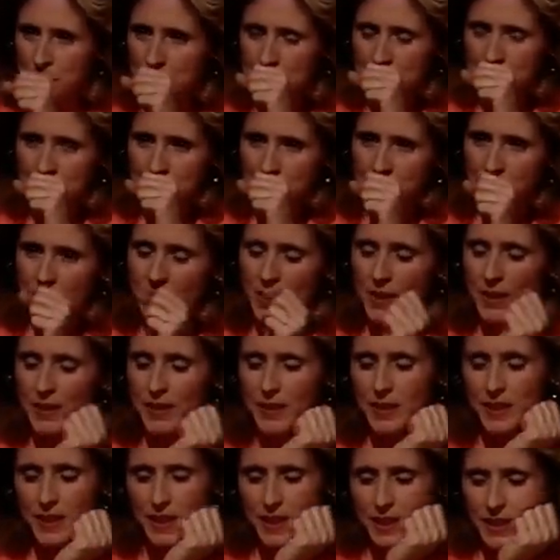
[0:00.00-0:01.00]
el
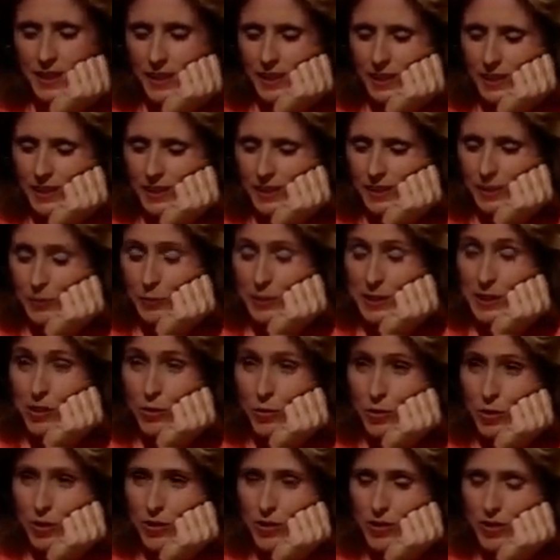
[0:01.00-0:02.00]
día que, el
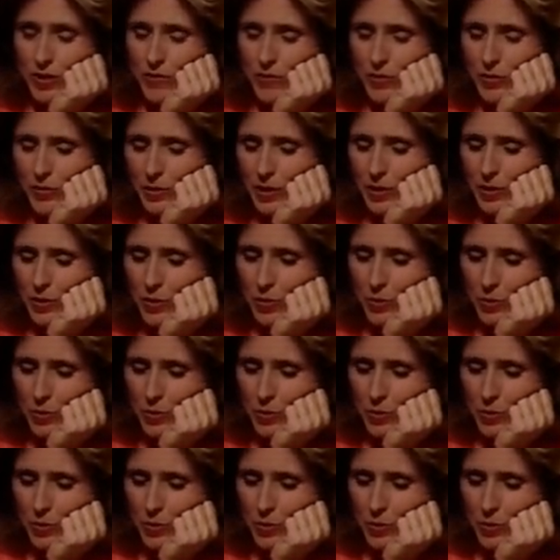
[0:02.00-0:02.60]
pasado 15 de febrero,